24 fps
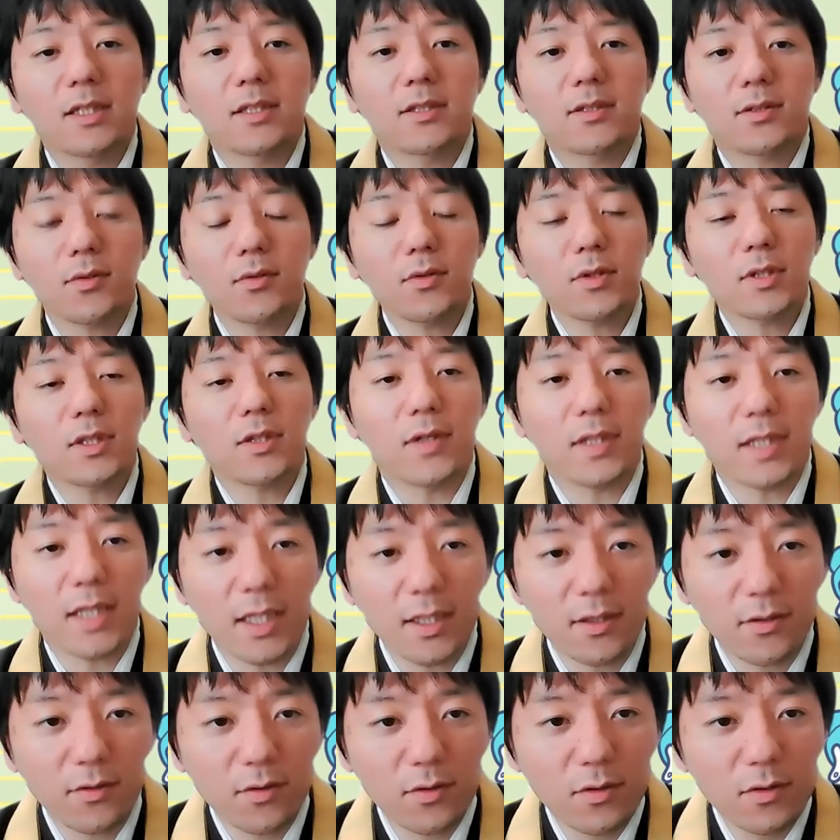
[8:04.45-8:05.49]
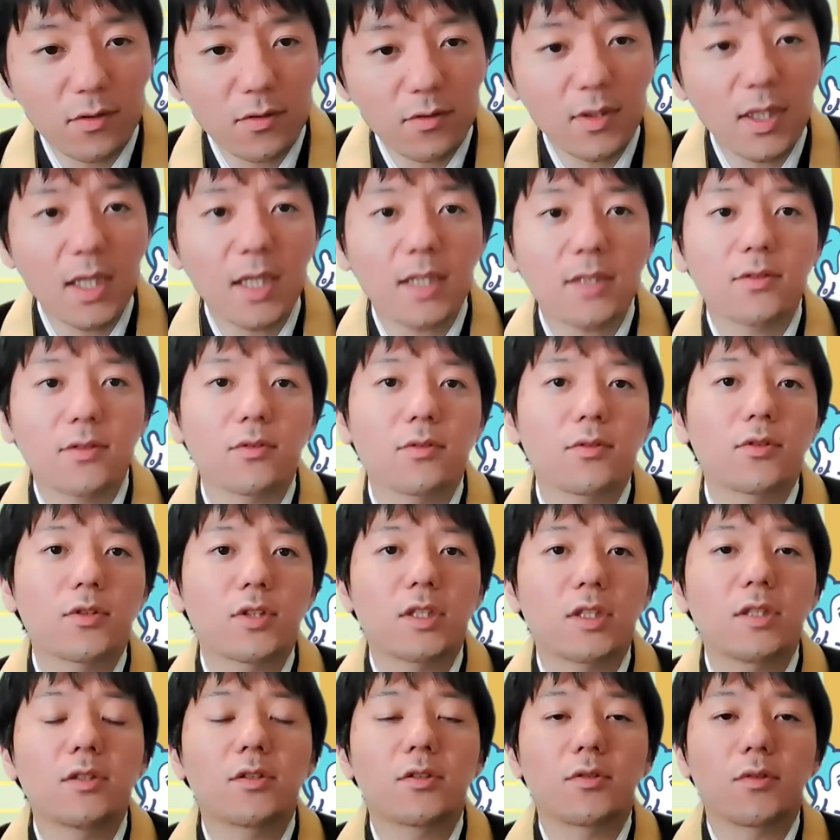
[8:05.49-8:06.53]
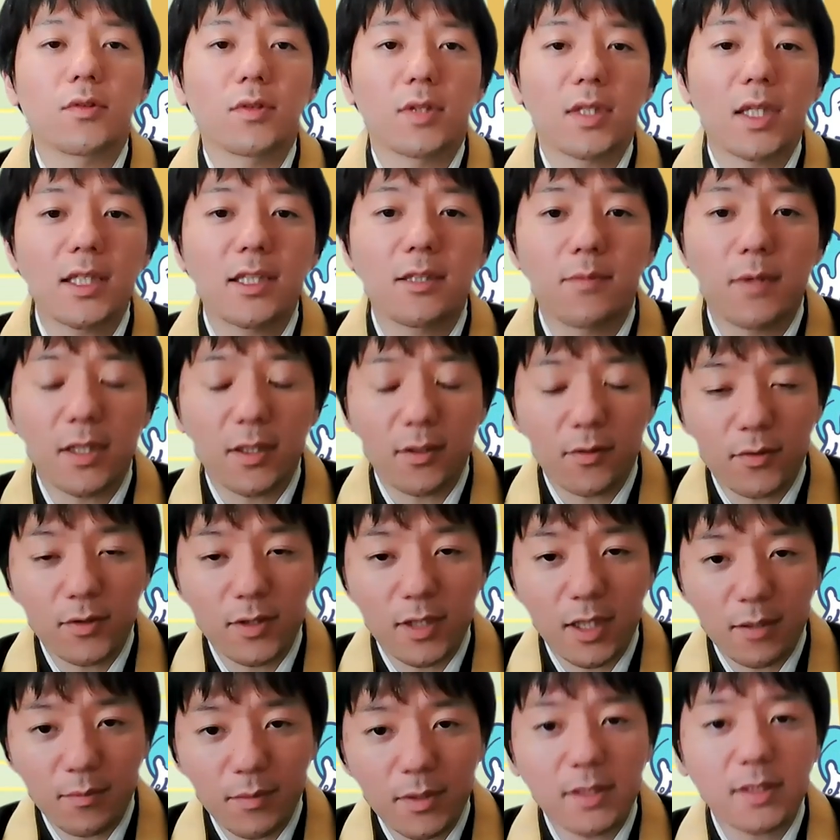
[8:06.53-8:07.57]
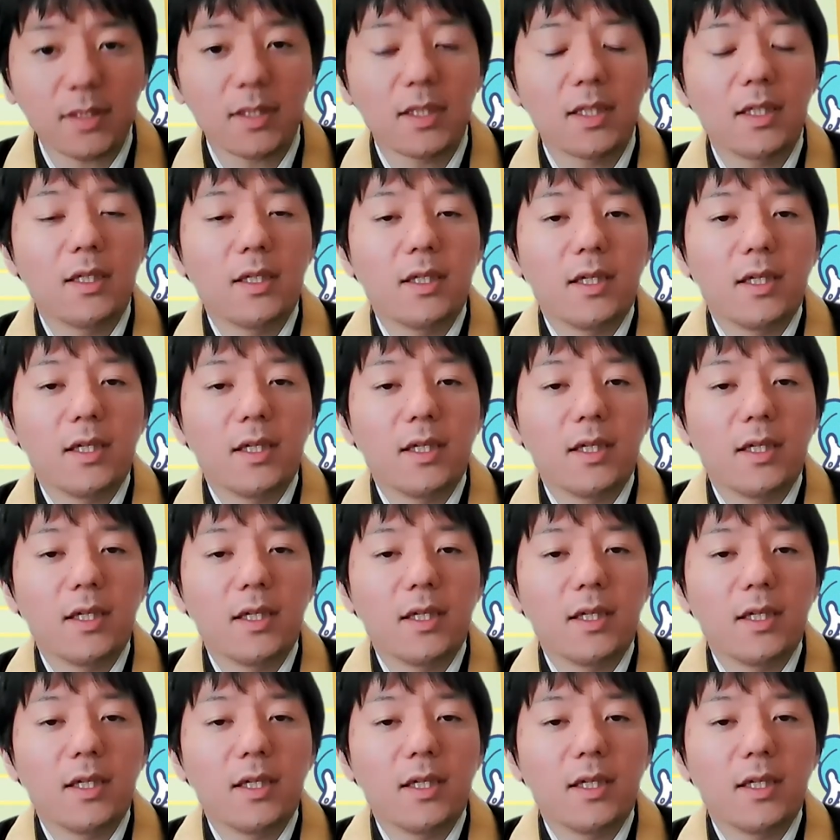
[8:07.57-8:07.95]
で、そうではないというのが浄土真宗の立場でございます。